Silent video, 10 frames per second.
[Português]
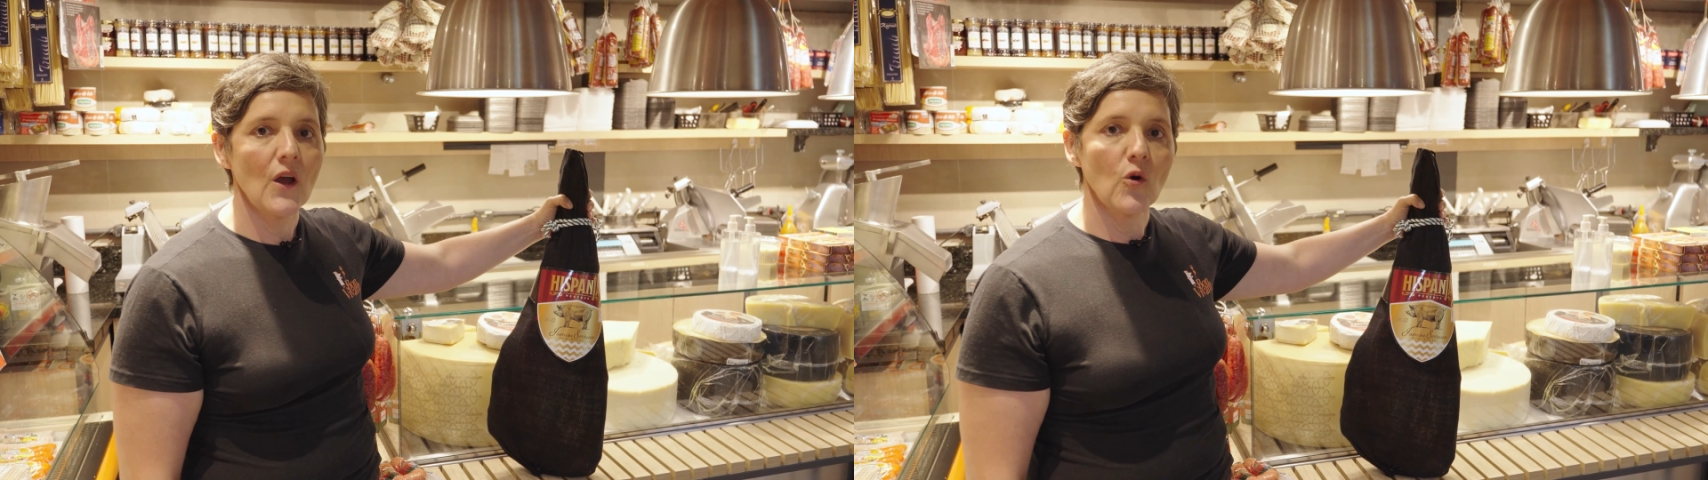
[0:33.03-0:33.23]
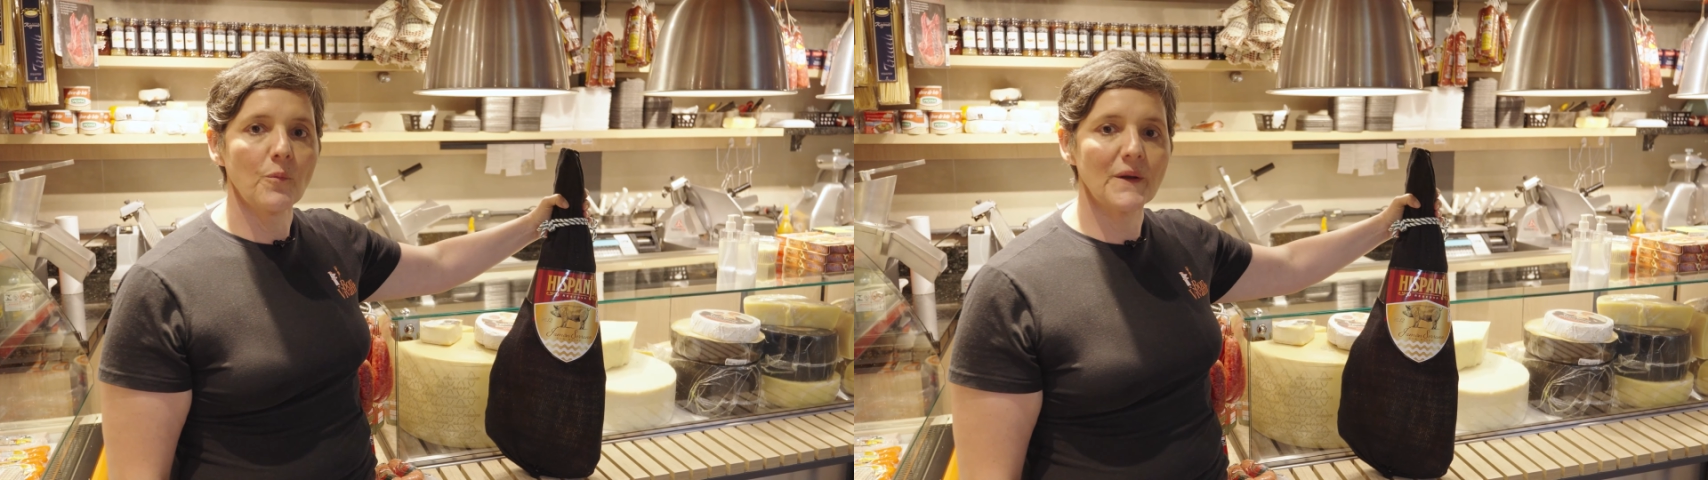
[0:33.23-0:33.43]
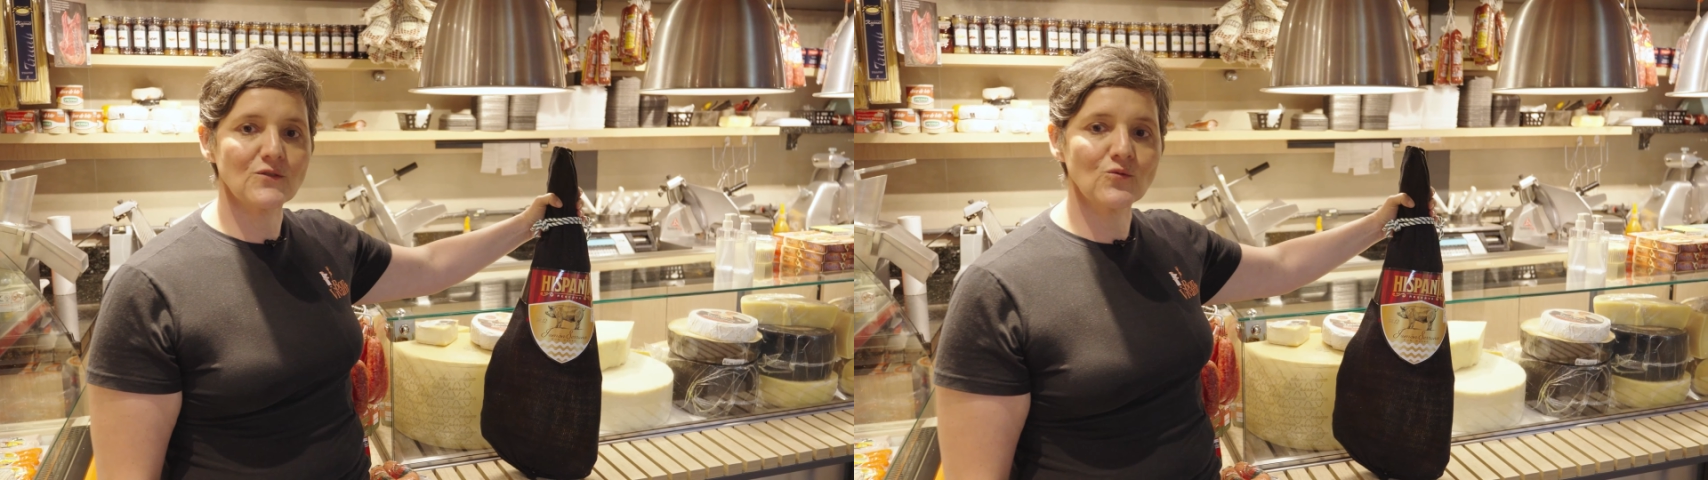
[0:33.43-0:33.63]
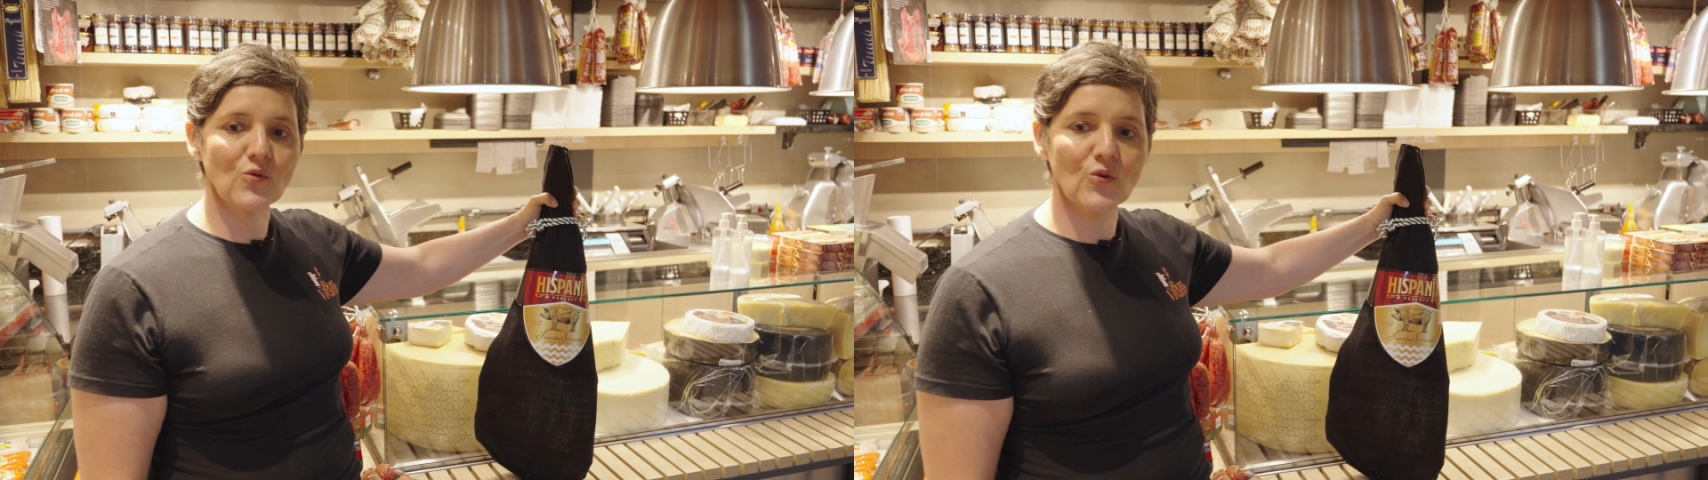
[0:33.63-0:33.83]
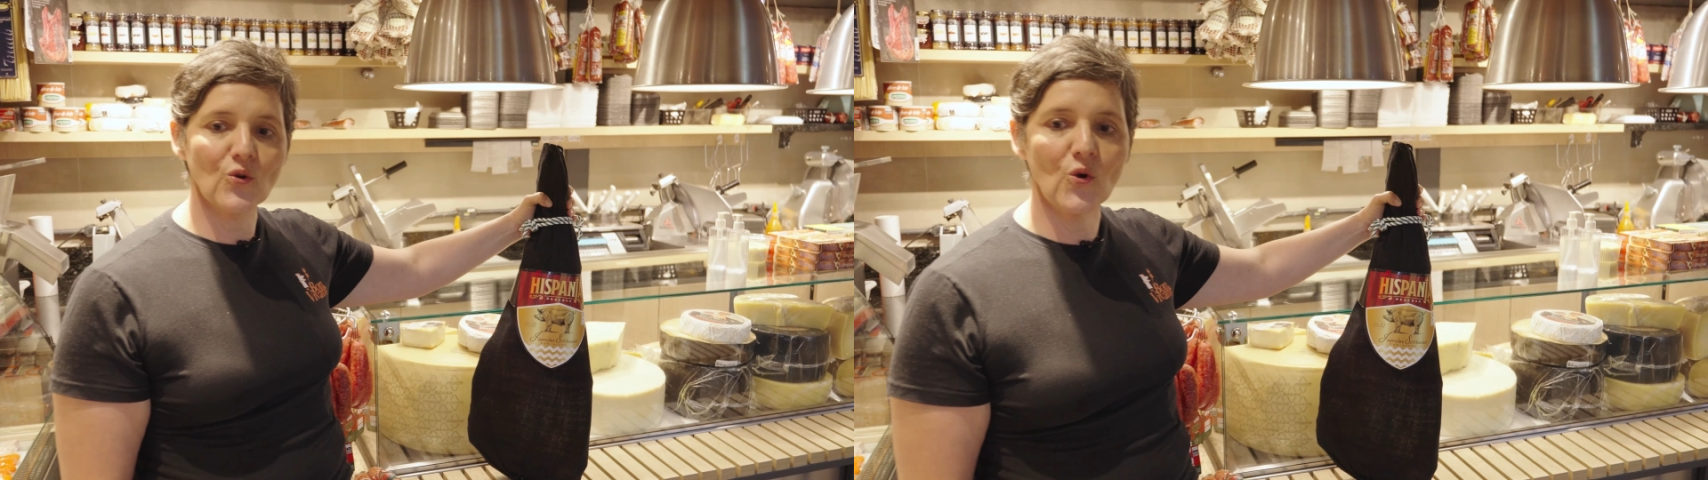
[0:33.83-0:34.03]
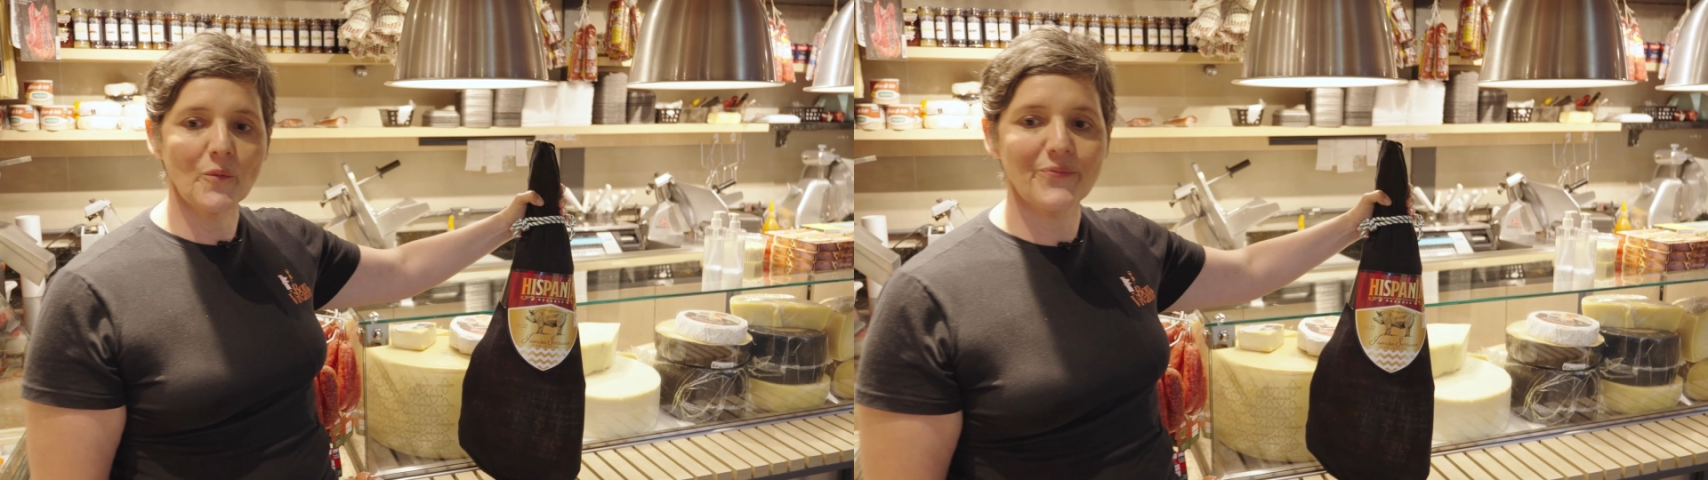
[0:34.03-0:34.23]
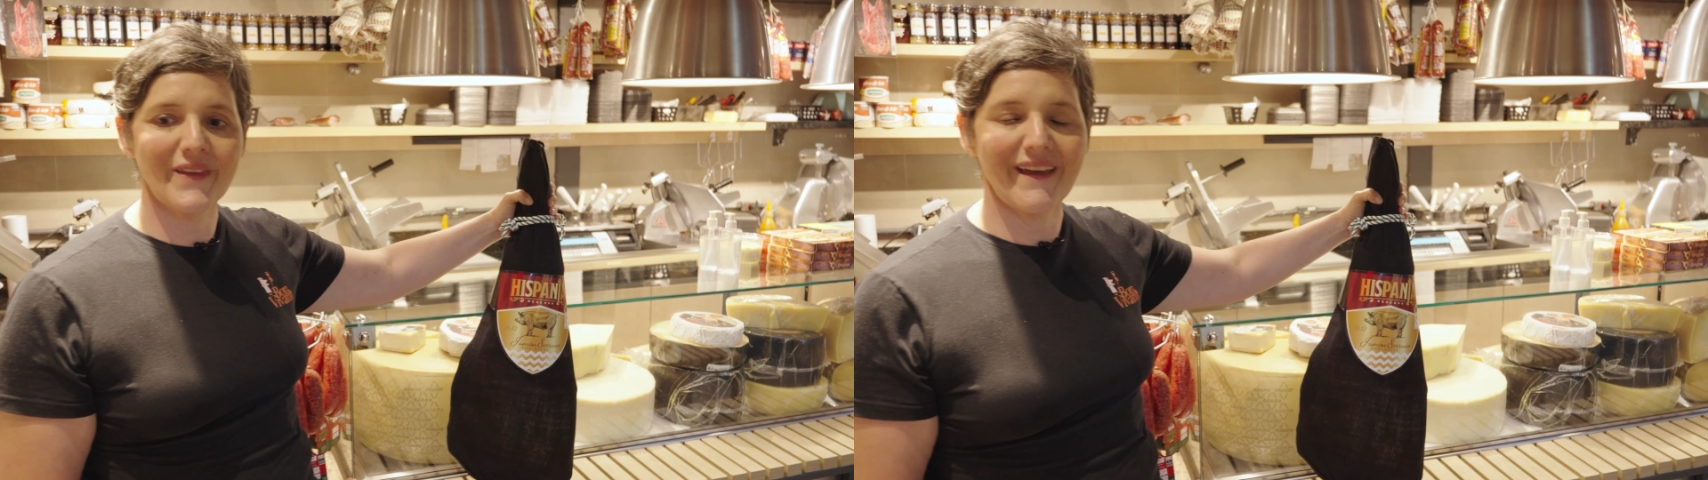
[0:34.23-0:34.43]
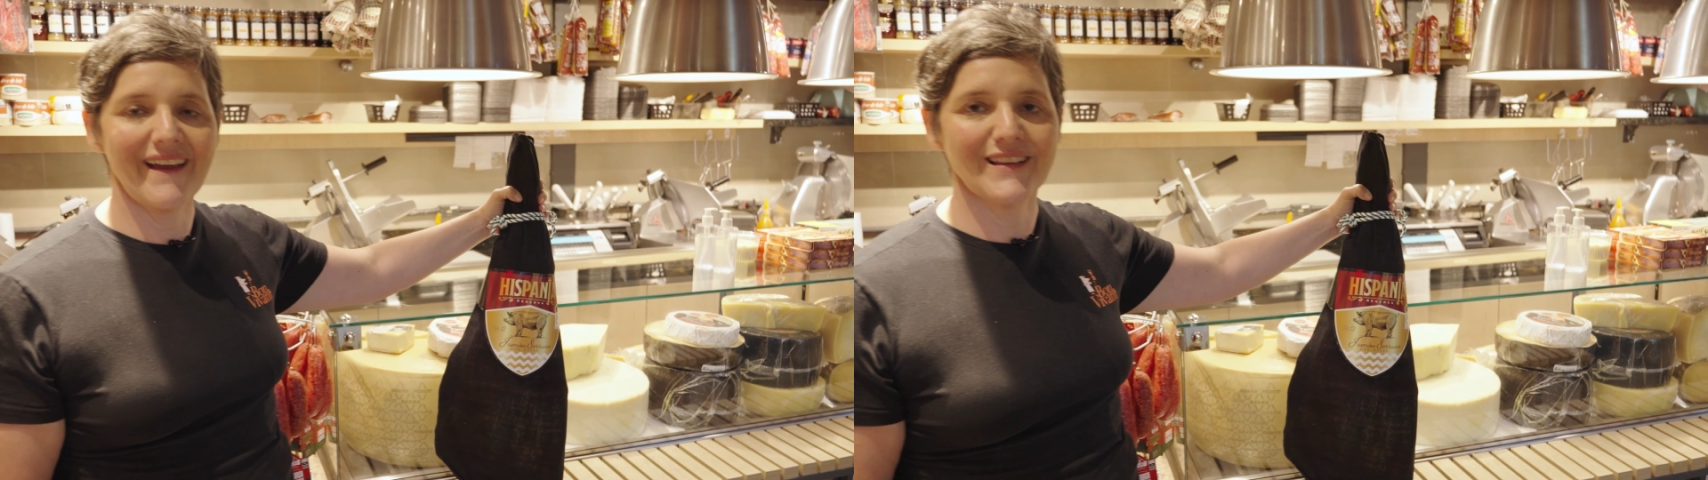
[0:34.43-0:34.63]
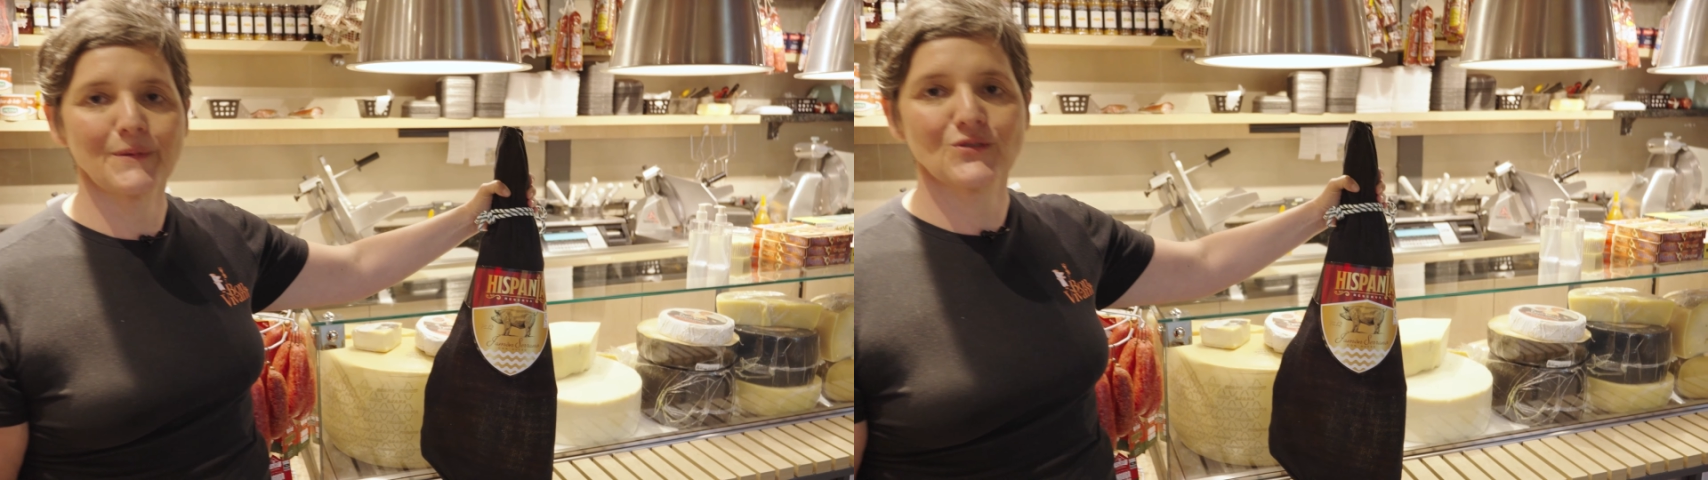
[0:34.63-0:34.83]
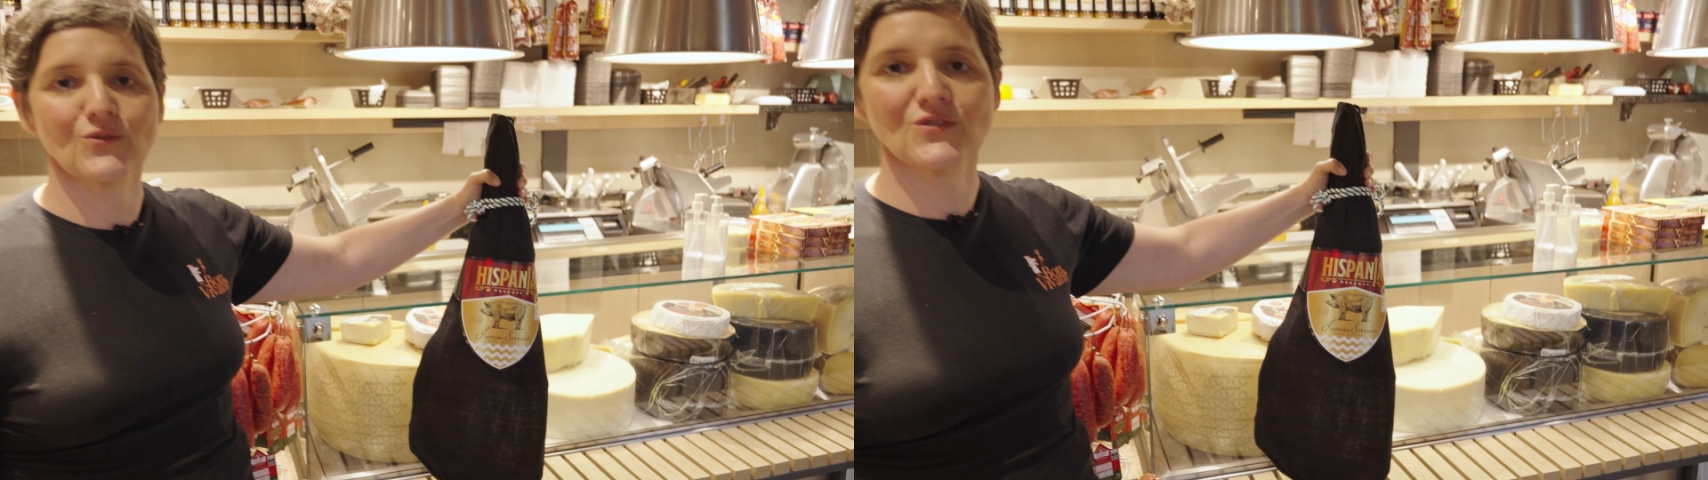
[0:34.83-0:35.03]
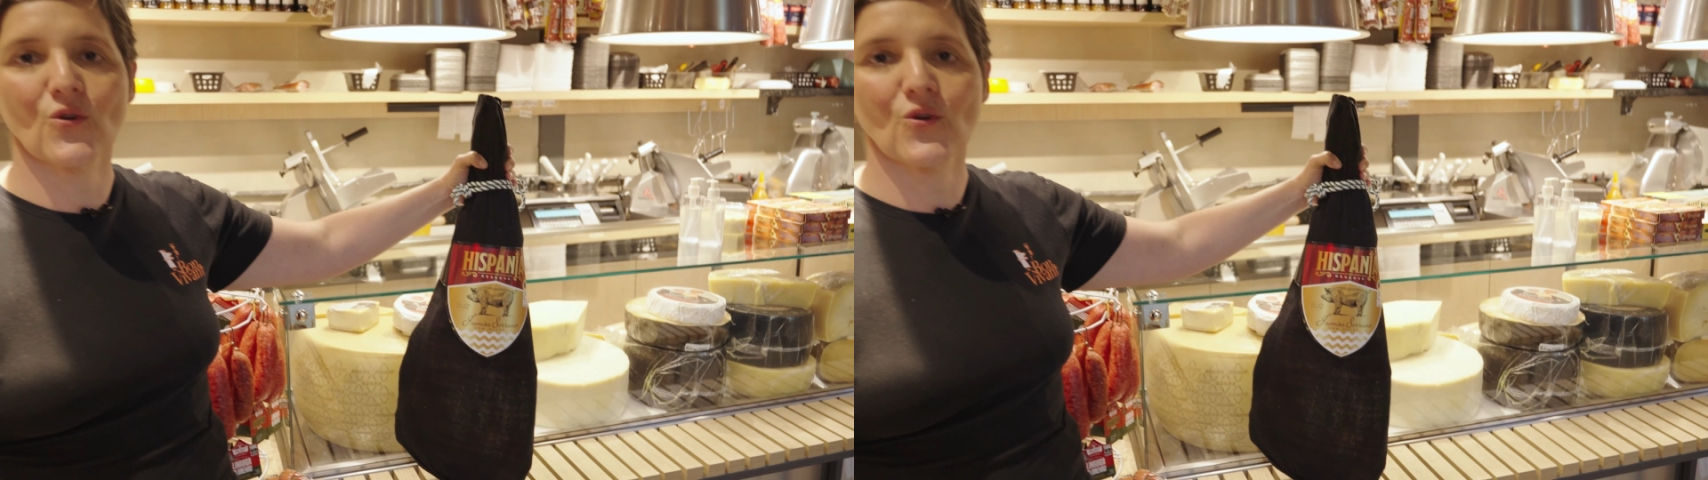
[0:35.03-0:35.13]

O presunto cru, é, as pessoas